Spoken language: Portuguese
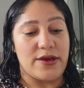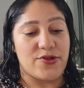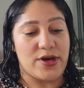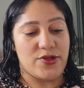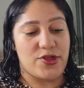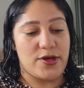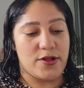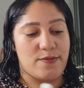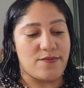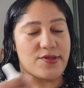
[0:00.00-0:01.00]
Já
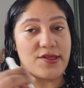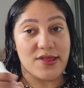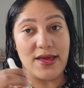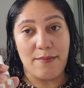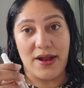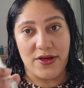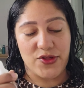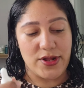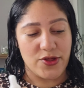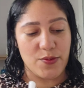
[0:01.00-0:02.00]
adianto pra vocês que a
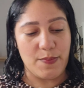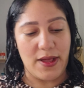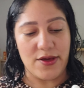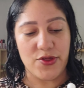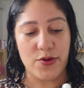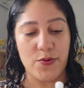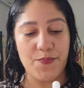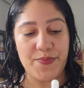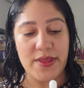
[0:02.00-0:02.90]
embalagem dele é de plástico.